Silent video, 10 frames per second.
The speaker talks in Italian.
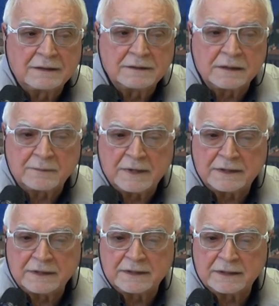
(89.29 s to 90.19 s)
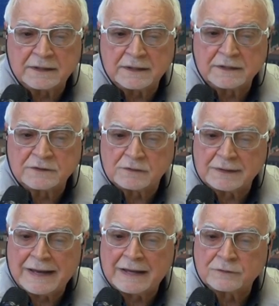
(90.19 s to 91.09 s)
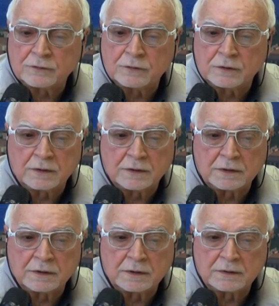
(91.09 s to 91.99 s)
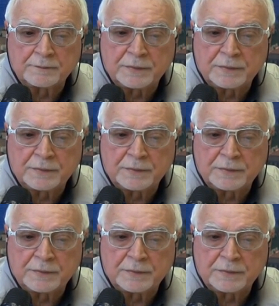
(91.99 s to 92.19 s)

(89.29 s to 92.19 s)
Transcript: di rimanere isolato eh,